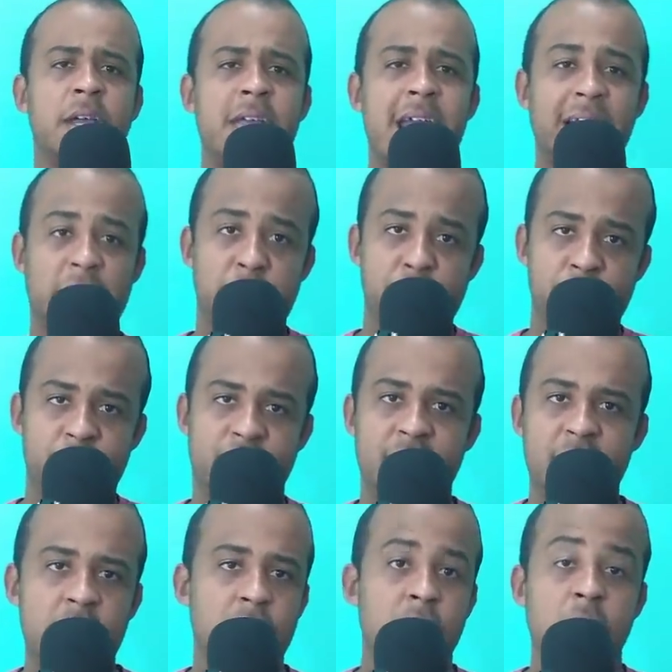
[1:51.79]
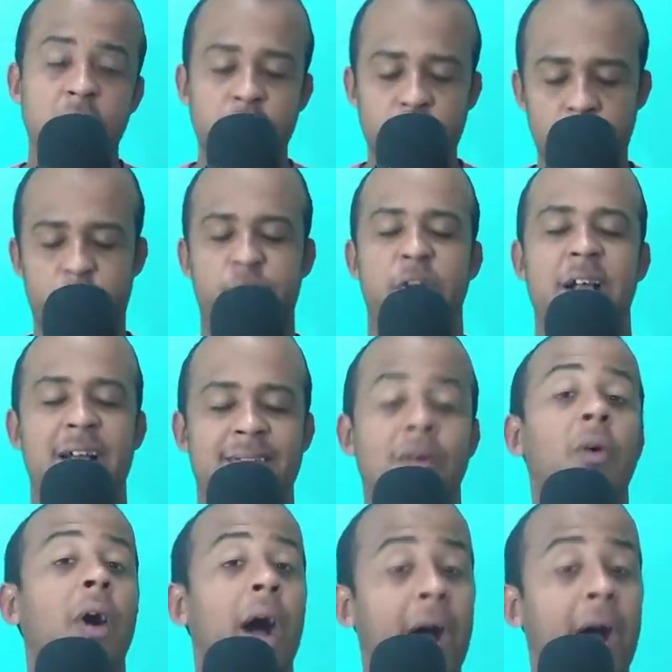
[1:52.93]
e ative o sininho de notificação.